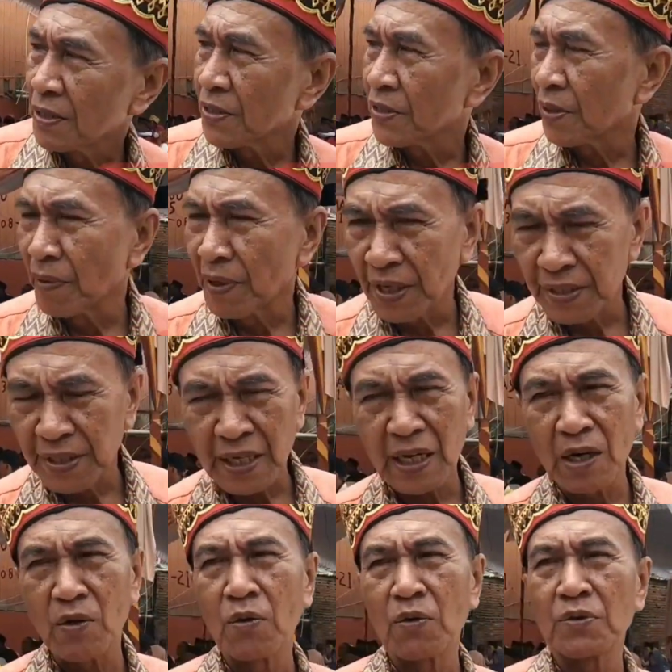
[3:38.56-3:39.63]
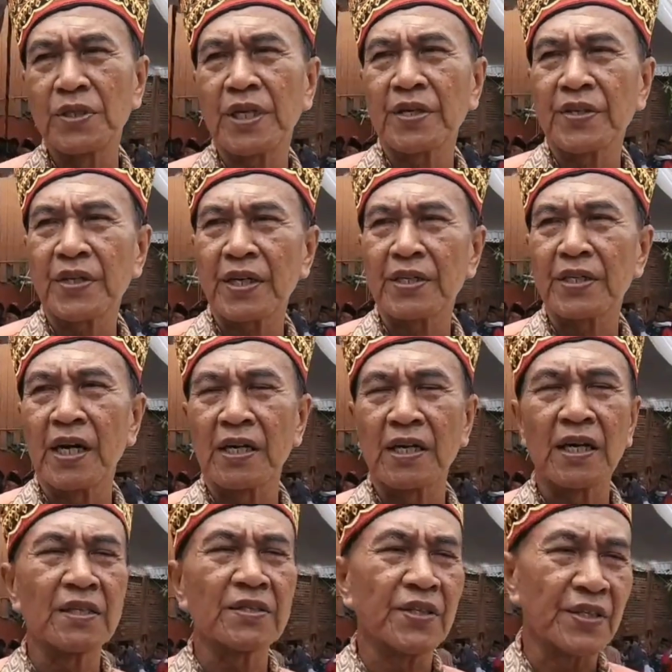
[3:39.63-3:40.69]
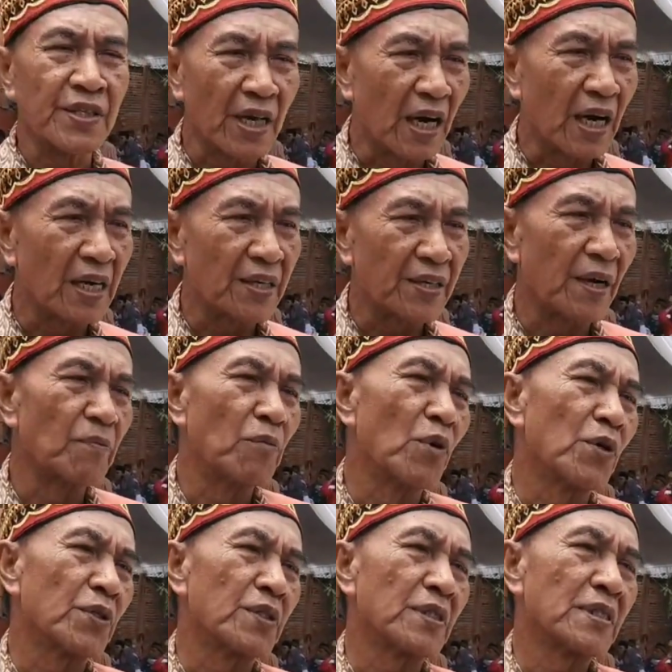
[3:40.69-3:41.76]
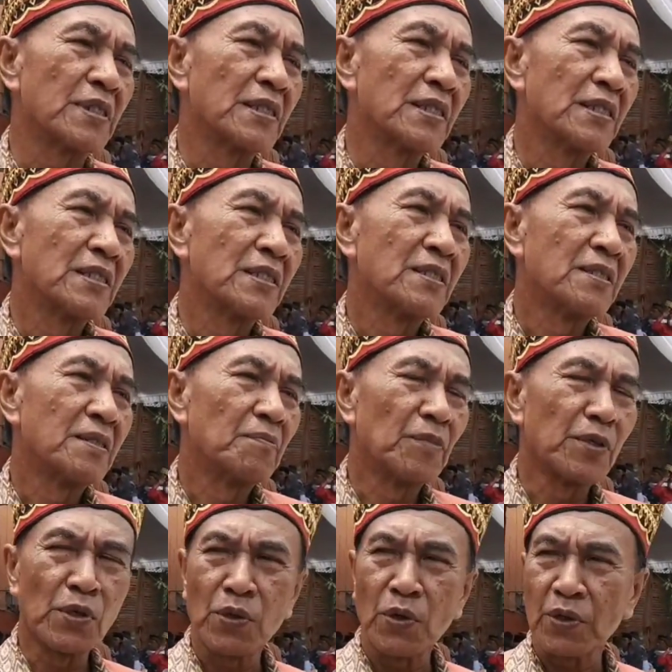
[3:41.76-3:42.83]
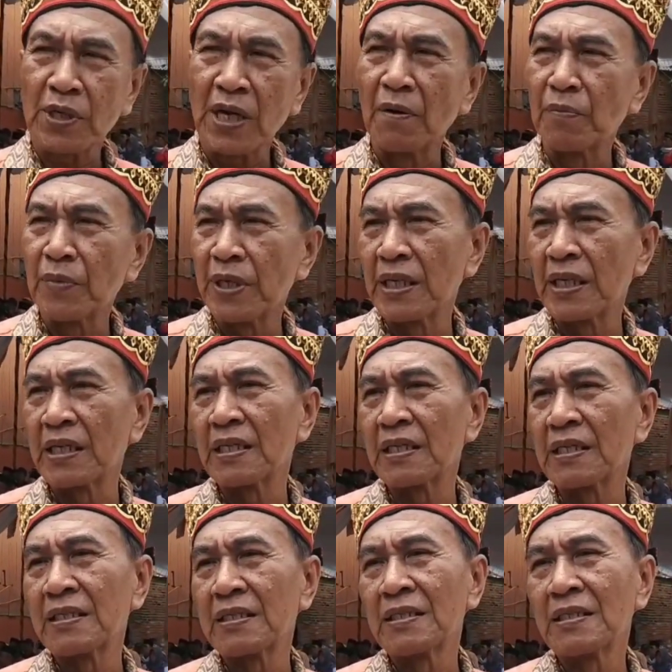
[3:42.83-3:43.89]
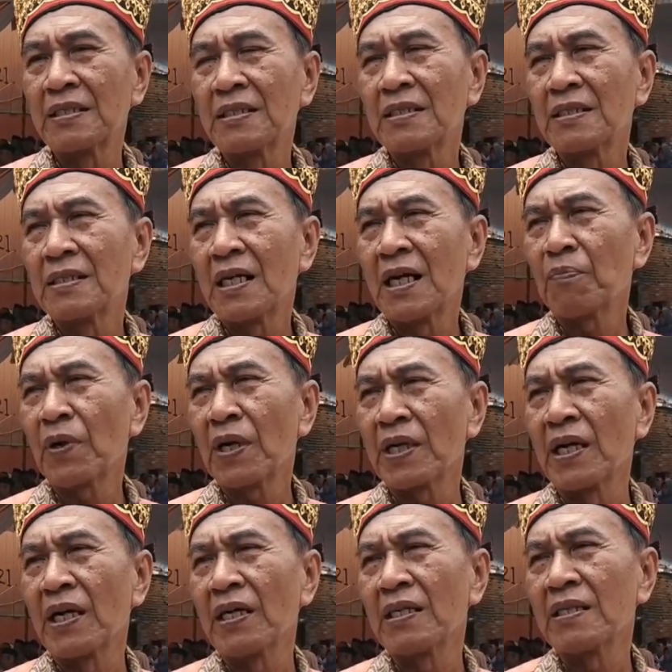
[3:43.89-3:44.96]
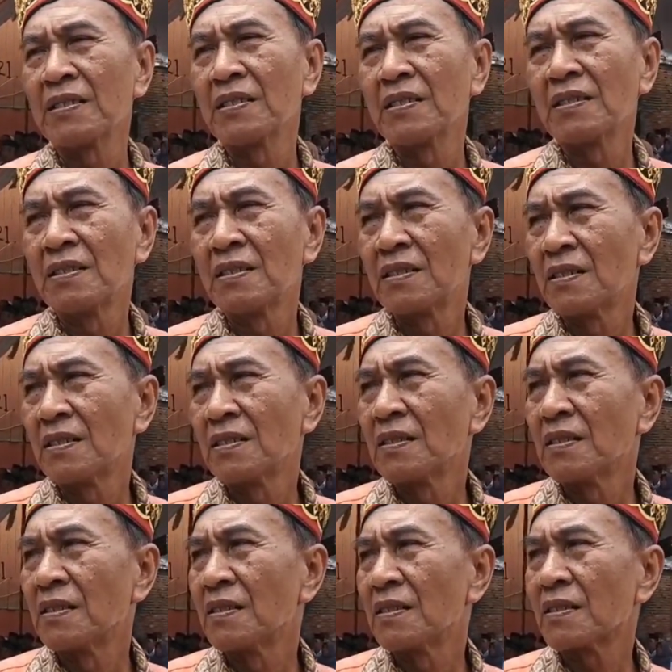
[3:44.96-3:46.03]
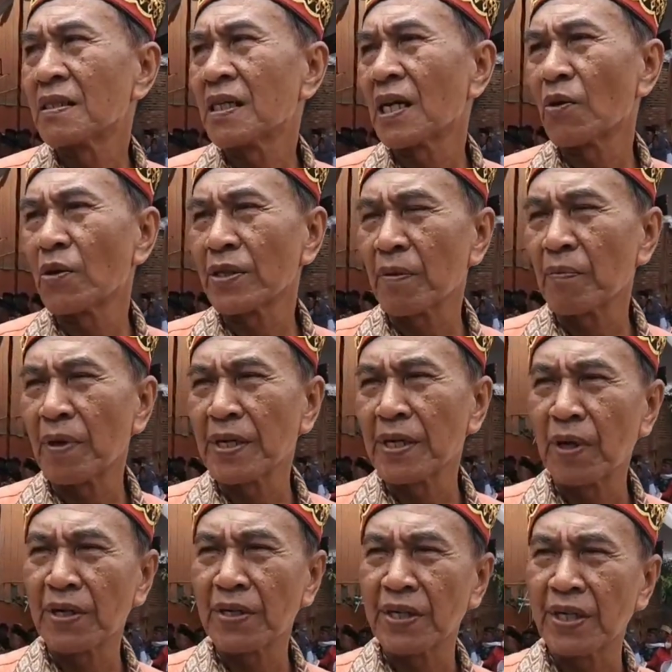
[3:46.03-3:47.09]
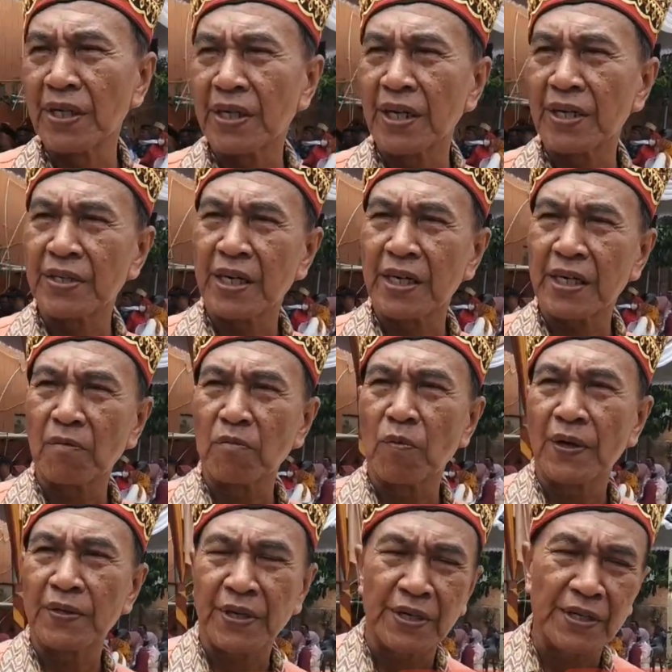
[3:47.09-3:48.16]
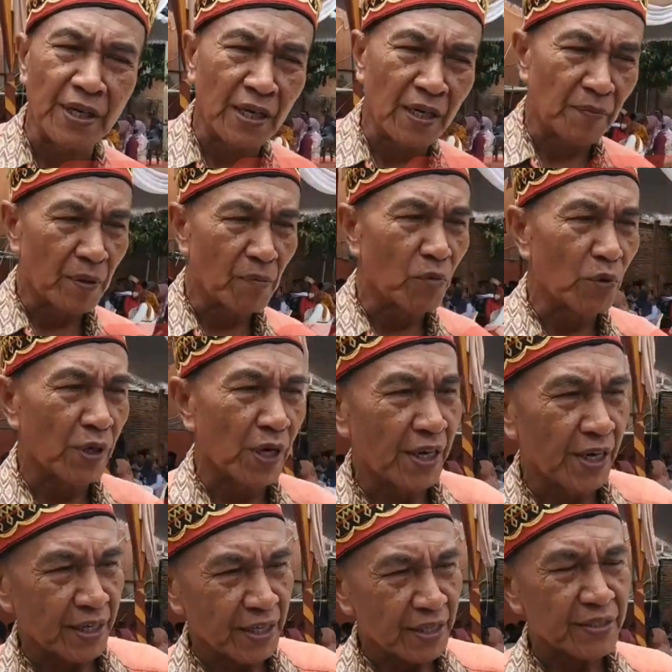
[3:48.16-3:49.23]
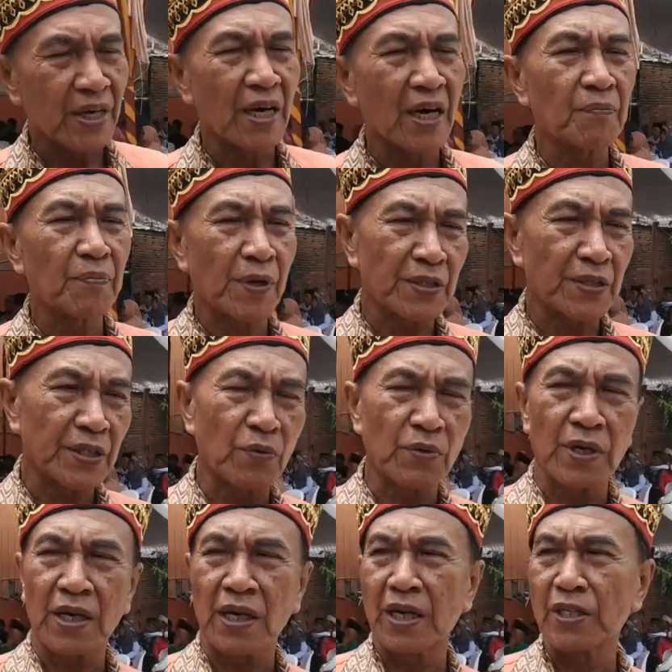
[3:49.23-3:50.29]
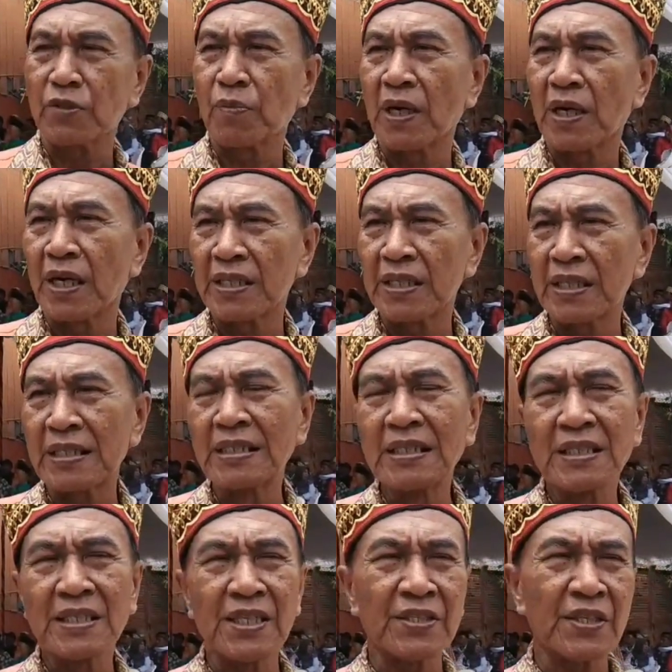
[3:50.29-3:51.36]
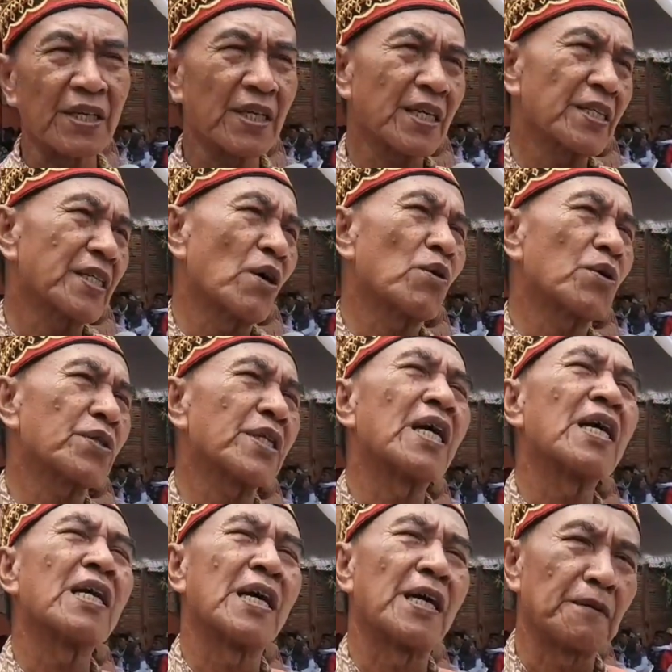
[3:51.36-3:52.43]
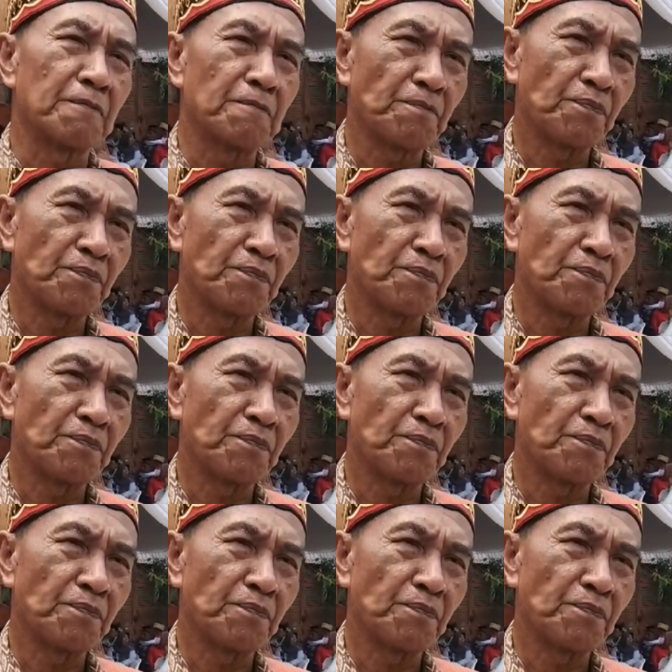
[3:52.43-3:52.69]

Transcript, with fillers: Sebenarnya kalau dikatakan gagal tidak, namun menurut kami apa ya kalau kita banding-bandingkan dengan kabupaten yang lebih muda dari kita, Prengsewu dan lain sebagainya, kita ini kan jauh ketinggalan.